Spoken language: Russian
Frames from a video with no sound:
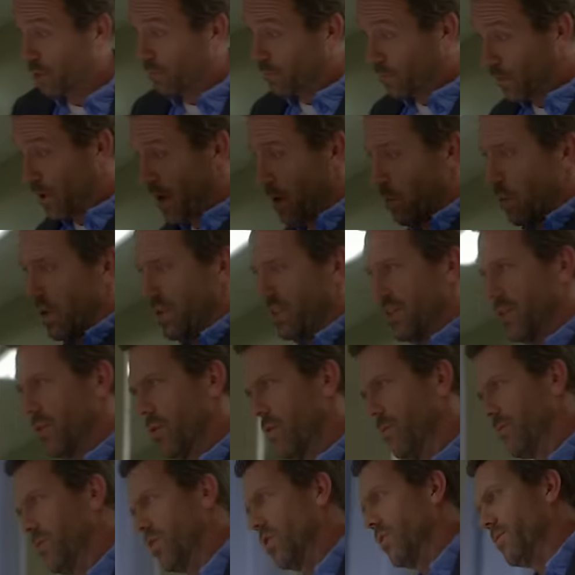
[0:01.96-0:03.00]
твоя
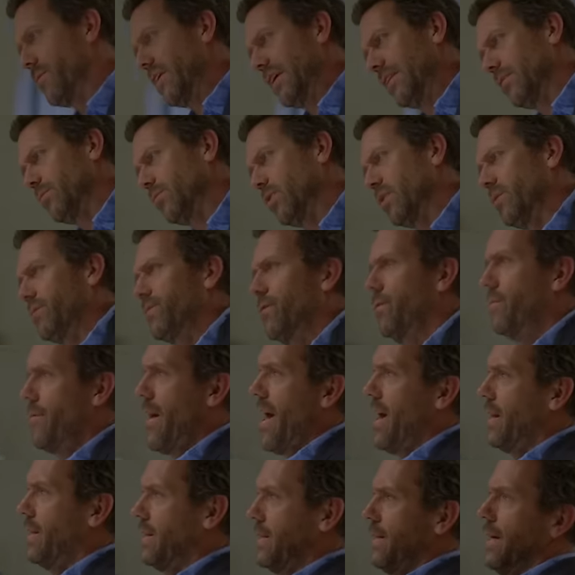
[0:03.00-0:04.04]
спрашивает,
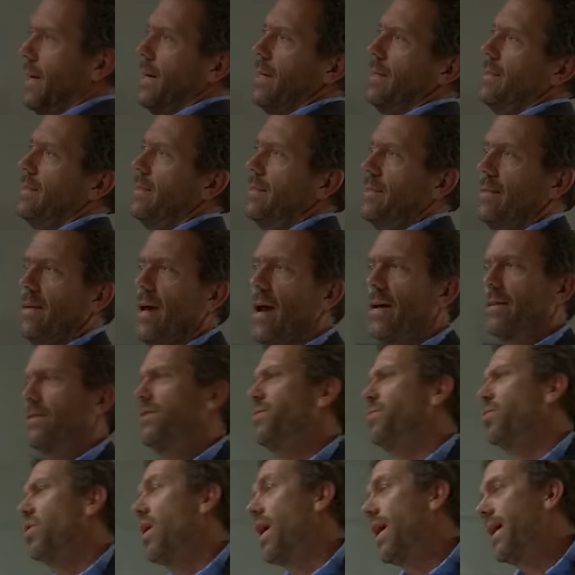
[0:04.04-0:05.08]
свободен ли ты вечером.
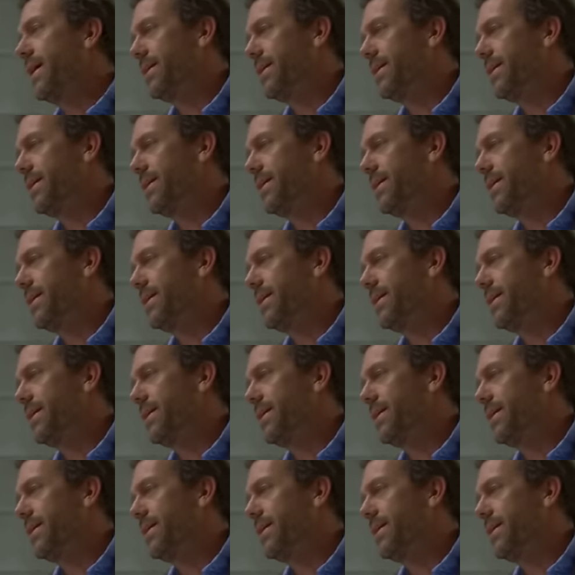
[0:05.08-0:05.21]
Притворись